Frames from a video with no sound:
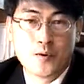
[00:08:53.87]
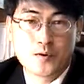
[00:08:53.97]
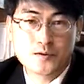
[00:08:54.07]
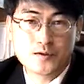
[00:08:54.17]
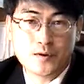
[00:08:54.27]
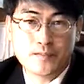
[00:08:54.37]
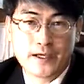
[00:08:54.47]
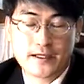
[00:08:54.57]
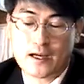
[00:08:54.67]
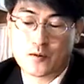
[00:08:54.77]
복소
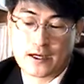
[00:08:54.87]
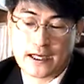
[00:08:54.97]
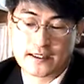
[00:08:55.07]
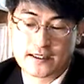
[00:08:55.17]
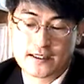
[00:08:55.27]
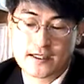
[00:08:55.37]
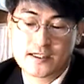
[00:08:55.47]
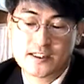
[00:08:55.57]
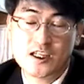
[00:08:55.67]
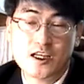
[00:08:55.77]
벡터 공간은
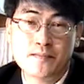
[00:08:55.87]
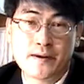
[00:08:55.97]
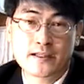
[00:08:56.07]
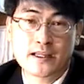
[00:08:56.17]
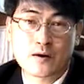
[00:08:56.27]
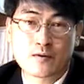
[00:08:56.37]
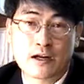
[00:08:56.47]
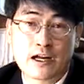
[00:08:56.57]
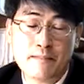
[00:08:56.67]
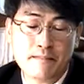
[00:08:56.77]
실벡터
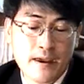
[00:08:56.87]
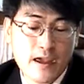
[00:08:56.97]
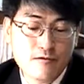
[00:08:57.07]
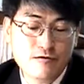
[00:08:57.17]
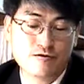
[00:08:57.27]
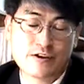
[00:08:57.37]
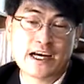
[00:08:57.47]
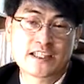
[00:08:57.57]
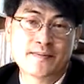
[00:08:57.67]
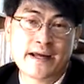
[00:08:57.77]
공간과 매우
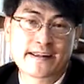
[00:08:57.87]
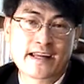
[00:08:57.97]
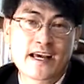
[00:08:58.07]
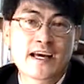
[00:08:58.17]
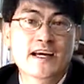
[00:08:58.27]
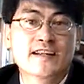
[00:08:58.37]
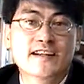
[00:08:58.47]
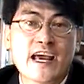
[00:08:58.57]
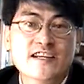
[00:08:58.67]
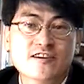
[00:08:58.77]
유사하지만
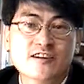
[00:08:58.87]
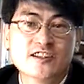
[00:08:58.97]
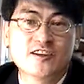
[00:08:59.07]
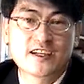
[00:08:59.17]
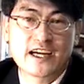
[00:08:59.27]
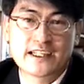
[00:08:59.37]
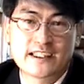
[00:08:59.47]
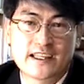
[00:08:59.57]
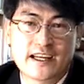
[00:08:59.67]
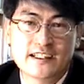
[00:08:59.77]
내적을 정의할
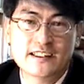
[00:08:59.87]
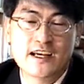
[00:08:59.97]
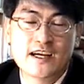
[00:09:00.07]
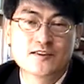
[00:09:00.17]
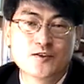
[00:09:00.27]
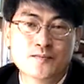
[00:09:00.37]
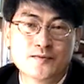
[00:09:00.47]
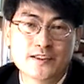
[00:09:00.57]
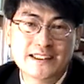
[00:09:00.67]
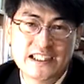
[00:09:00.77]
때는
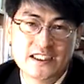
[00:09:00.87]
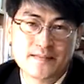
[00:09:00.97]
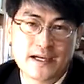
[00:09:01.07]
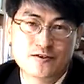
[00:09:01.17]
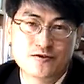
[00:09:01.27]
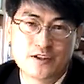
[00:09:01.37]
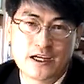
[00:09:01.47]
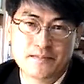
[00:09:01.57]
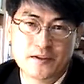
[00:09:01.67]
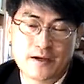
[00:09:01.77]
좀 더 세심한
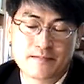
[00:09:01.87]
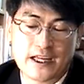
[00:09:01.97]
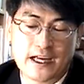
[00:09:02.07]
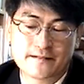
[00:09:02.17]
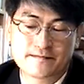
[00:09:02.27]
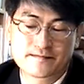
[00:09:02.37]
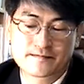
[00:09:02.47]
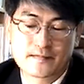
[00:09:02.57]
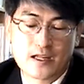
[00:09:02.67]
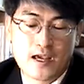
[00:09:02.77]
주의가 필요합니다.
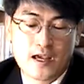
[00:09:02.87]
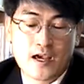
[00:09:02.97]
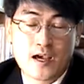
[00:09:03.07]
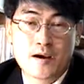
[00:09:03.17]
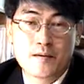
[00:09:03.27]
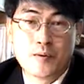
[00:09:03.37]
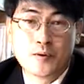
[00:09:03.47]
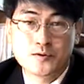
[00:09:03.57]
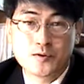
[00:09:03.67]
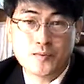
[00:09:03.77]

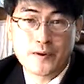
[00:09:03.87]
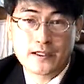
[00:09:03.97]
복소